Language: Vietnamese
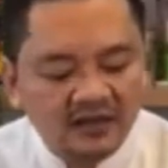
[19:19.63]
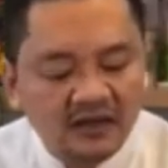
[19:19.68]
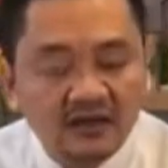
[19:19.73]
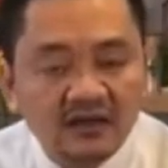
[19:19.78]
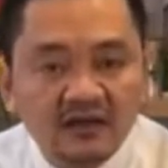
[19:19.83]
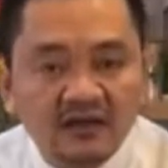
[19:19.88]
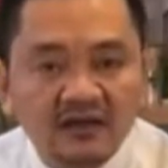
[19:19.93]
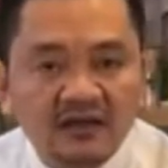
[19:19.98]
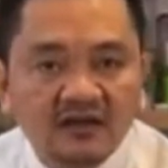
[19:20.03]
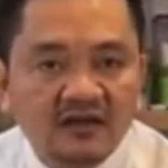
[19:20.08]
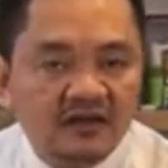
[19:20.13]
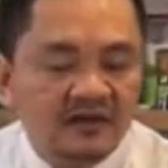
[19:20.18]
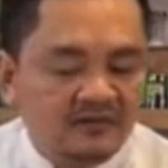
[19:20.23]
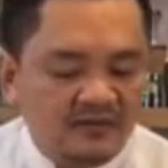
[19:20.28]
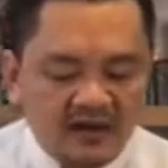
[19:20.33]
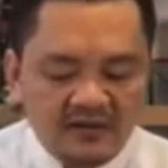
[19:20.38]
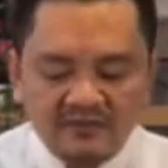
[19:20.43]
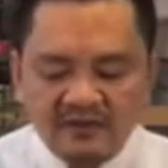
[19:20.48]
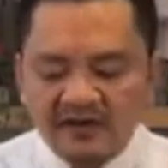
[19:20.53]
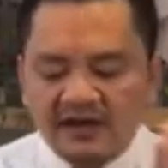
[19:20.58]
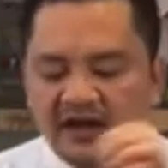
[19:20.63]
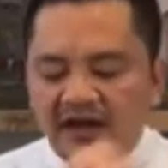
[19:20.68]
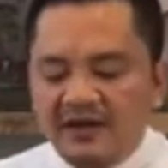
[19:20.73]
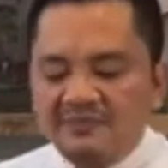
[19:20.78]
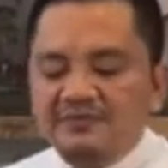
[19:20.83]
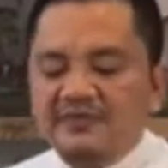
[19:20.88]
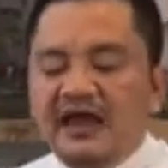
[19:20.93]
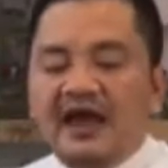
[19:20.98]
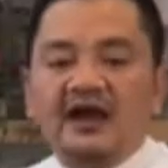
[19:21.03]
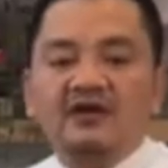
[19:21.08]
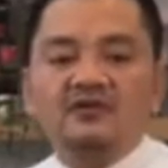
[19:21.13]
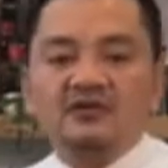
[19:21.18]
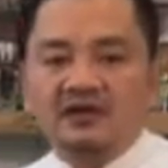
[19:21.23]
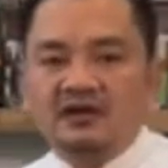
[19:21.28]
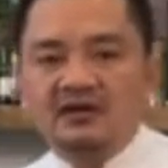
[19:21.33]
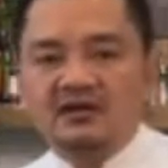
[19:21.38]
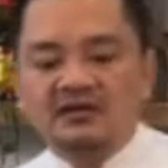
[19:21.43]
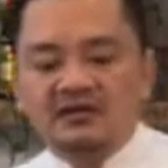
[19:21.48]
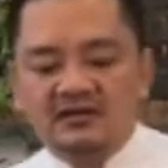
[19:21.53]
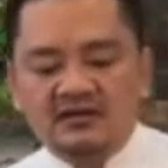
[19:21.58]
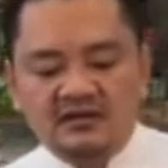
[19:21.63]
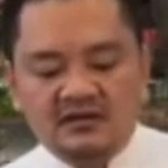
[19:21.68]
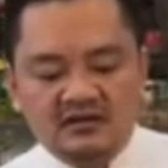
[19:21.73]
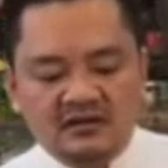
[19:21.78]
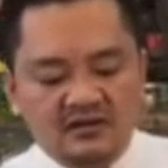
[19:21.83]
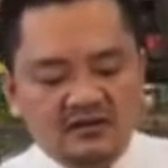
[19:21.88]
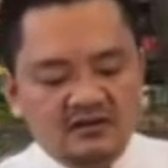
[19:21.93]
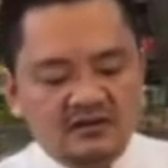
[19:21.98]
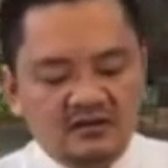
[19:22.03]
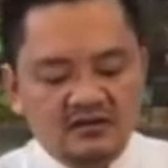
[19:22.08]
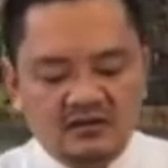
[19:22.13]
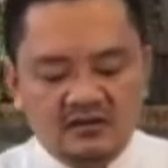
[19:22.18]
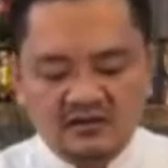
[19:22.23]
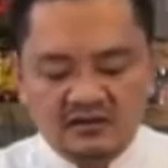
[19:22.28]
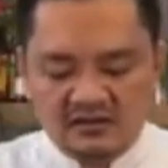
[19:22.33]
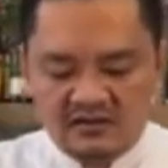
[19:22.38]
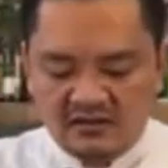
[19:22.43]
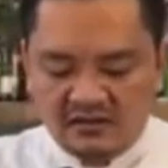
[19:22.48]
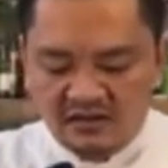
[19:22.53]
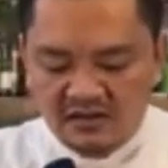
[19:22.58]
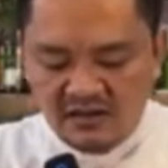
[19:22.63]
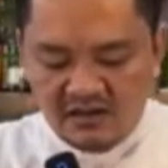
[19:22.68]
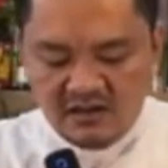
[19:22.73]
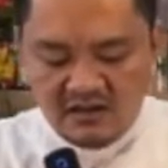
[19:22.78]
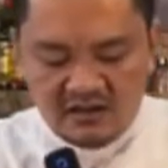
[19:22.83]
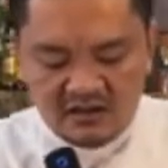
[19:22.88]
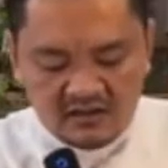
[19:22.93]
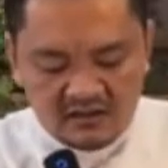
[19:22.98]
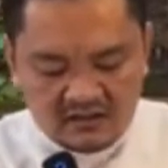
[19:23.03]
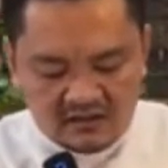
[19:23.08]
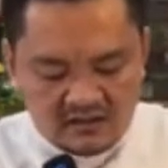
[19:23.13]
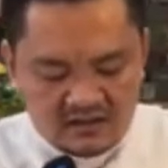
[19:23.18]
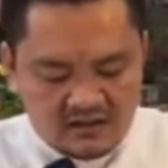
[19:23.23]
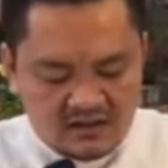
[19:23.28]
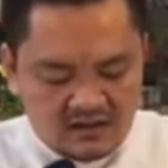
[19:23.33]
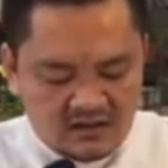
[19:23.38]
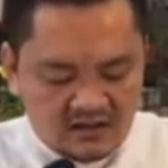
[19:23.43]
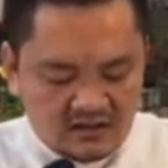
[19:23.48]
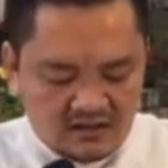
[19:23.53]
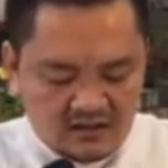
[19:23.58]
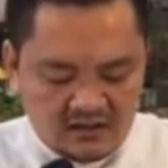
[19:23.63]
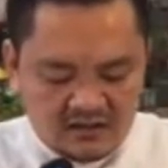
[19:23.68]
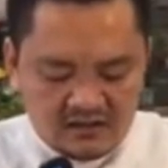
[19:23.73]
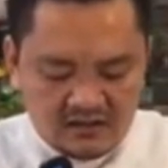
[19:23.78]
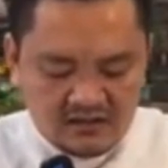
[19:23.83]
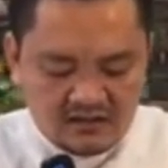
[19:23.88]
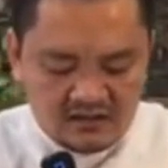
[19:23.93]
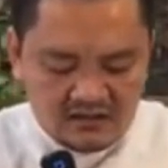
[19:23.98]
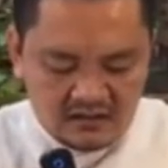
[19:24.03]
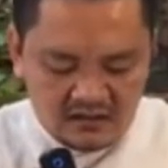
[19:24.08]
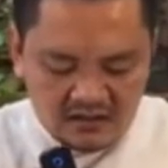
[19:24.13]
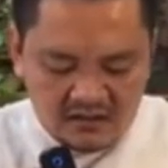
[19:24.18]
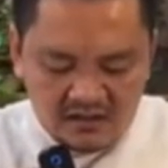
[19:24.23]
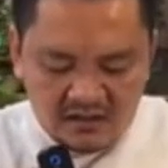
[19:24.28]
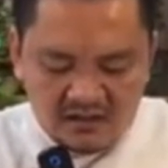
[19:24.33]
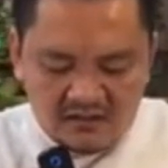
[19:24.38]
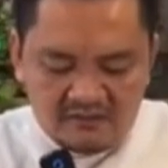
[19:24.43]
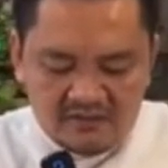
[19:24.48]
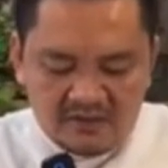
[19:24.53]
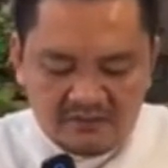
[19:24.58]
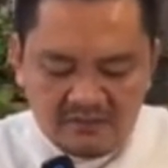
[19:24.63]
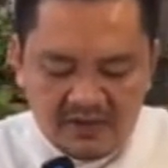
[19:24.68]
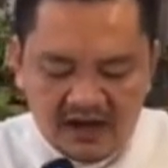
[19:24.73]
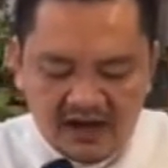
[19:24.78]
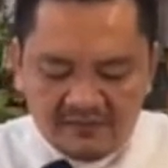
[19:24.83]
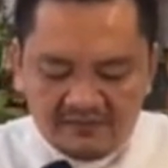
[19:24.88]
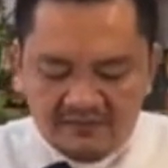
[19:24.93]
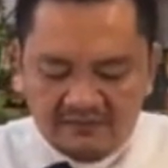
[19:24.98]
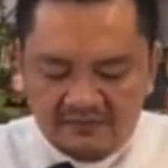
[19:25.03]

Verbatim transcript: thôi. Bánh là dạng áp chảo thôi thì nó nó nó nó nó, nó uh, mềm mềm